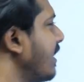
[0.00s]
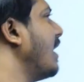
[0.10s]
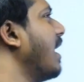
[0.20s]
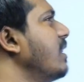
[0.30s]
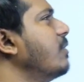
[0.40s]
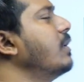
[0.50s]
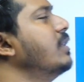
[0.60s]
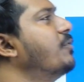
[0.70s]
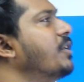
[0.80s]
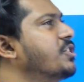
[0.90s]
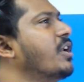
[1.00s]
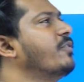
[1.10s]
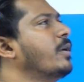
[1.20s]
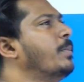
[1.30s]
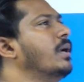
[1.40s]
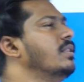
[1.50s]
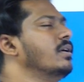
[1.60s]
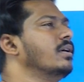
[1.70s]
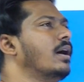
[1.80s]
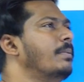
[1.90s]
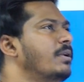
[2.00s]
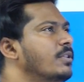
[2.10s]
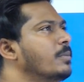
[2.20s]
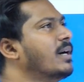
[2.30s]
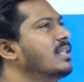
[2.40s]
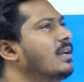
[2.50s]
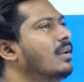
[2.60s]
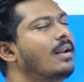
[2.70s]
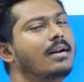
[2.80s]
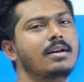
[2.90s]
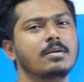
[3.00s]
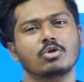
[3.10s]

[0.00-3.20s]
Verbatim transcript: எதெல்லாம் இந்த இந்த ஃப்ரிக்ஷன் அஃபெக்ட் பண்ணுது அப்படின்னு வந்து பார்த்தீங்கன்னா ரெண்டு